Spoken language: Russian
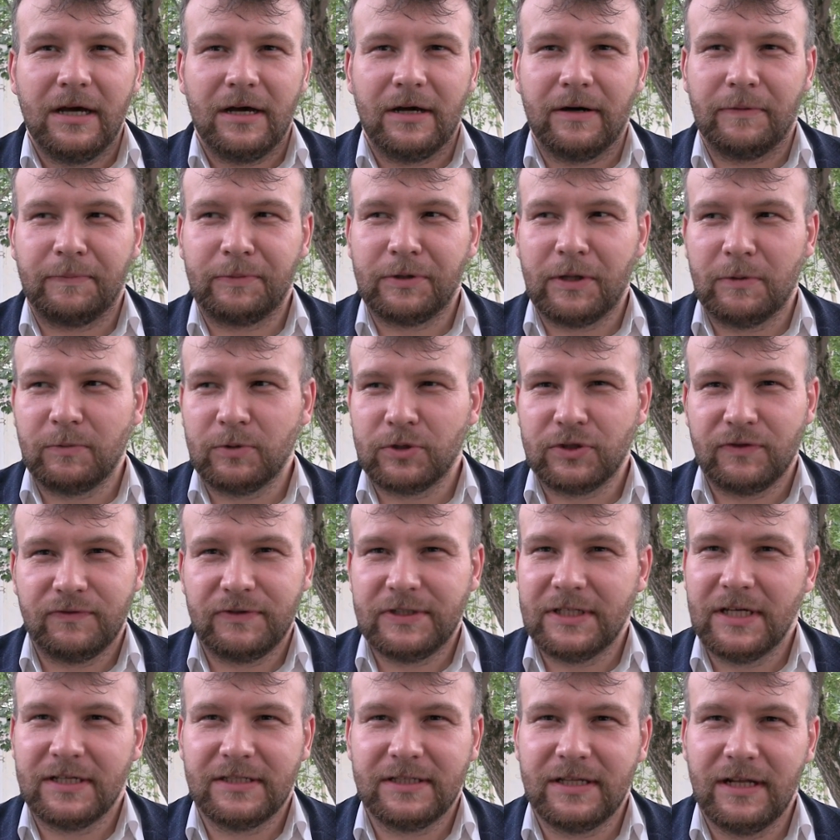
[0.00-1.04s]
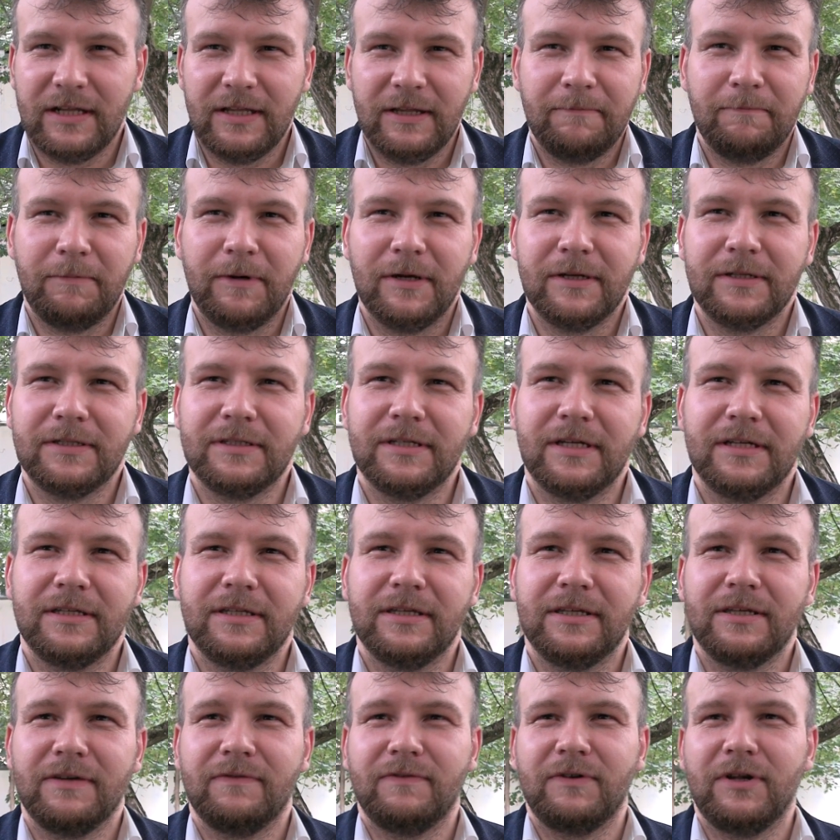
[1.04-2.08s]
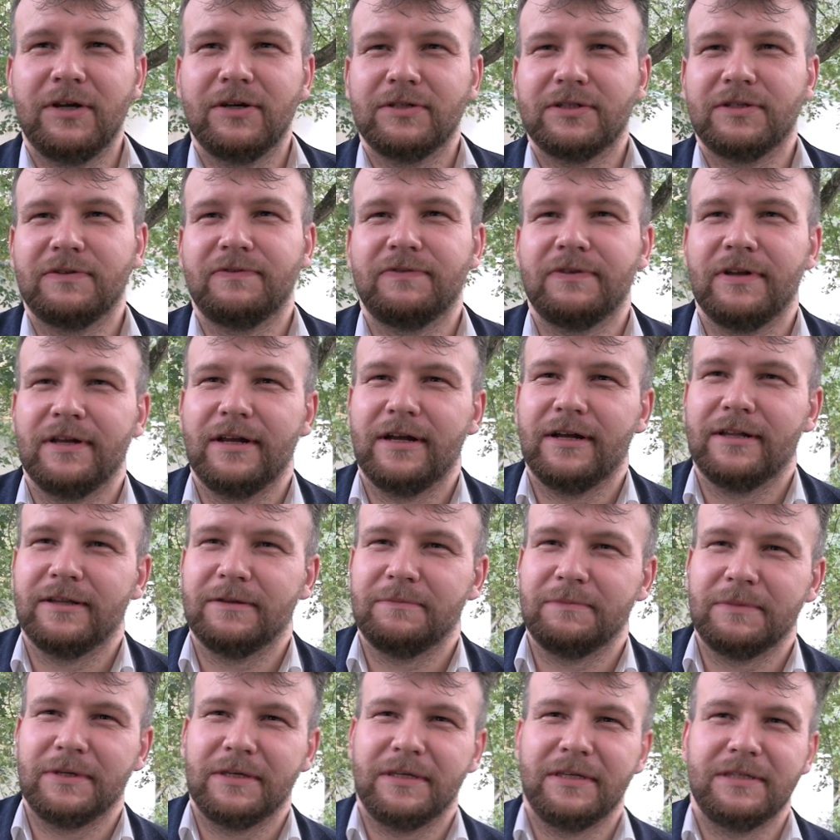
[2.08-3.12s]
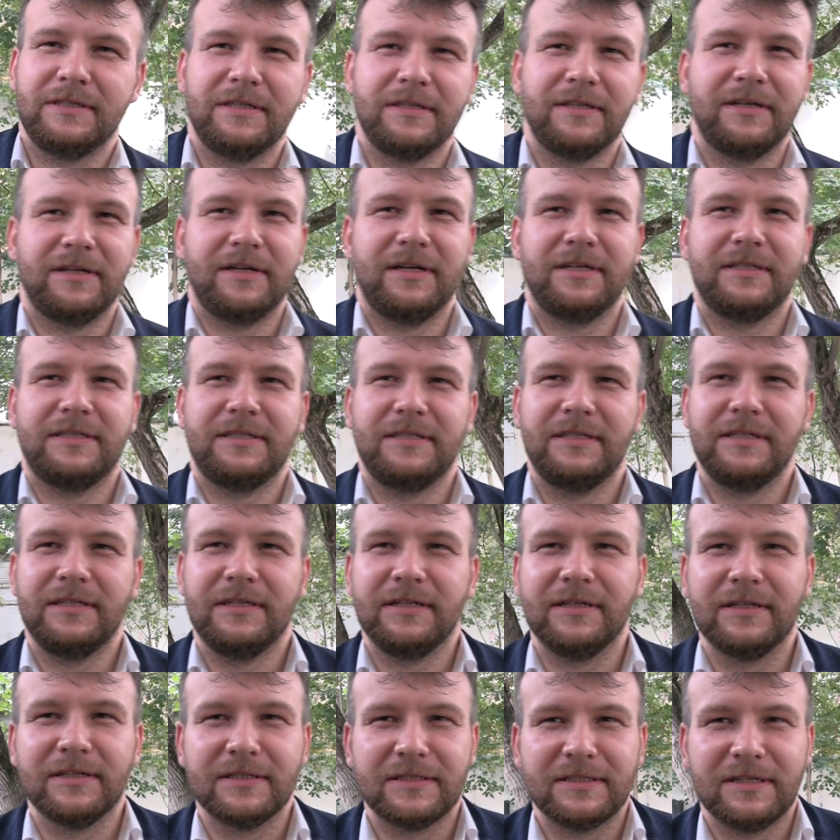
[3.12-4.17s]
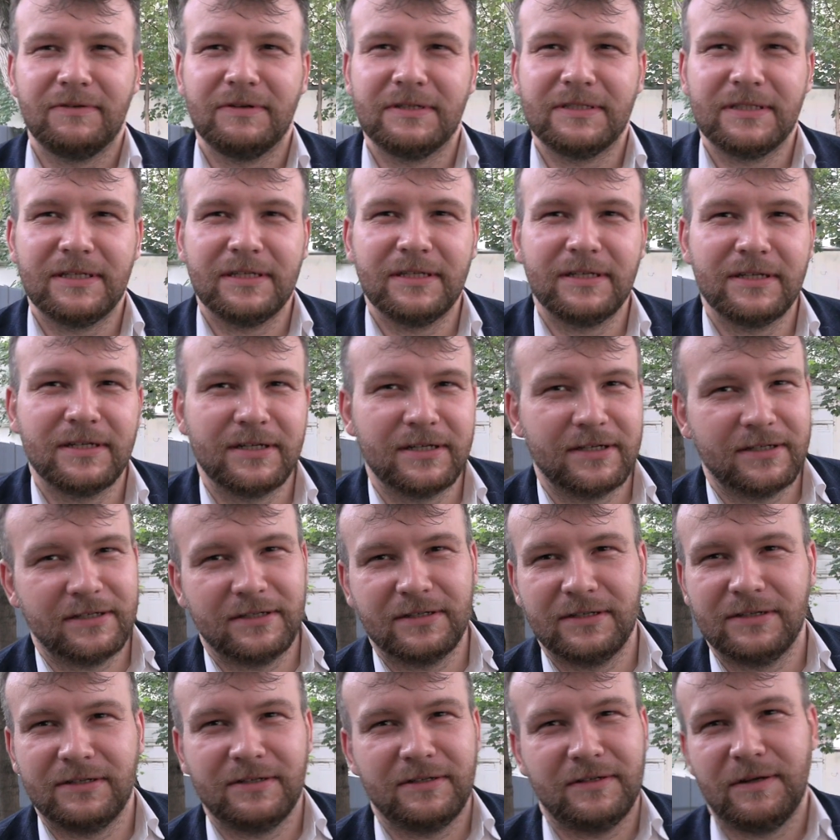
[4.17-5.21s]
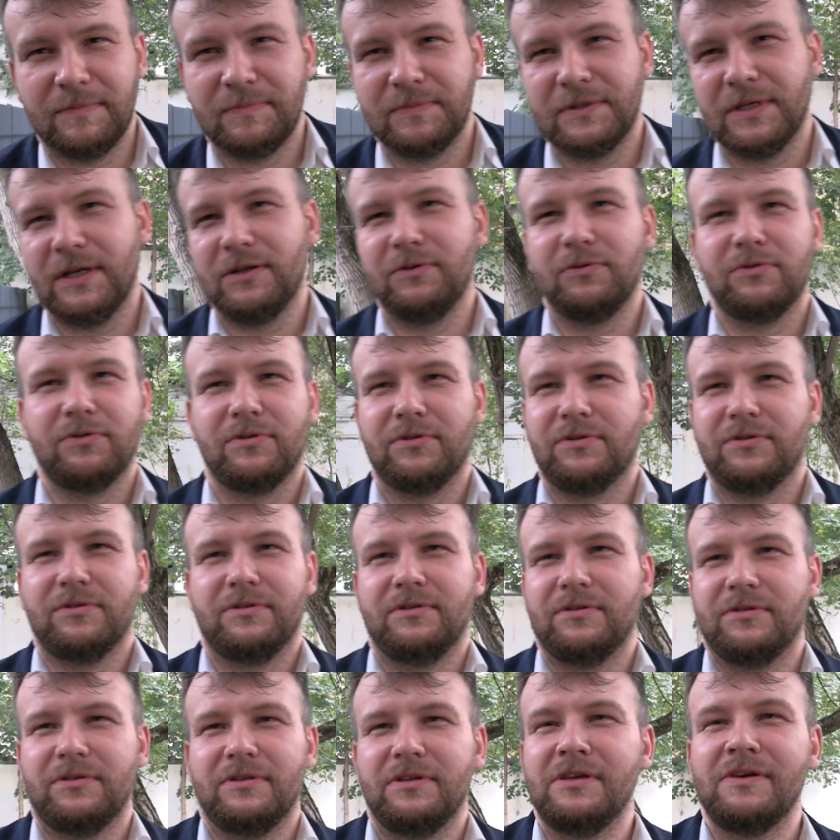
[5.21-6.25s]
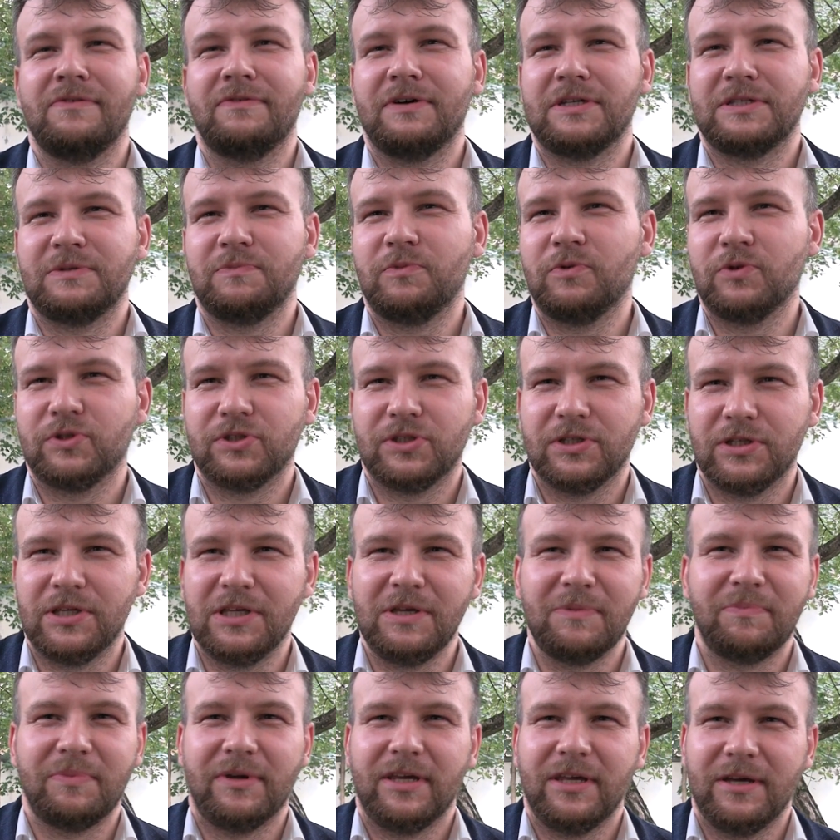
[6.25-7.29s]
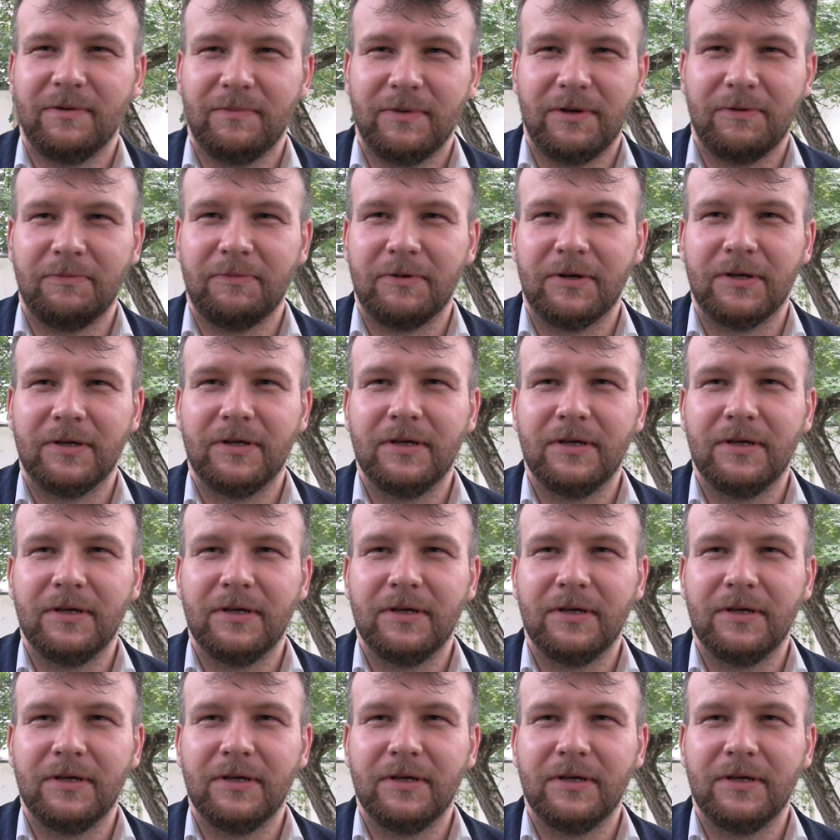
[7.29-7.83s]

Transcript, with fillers: А, потому что все остальные партии, они являются филиалами Единой России, и голосовать за них э, абсолютно невозможно и неприемлемо.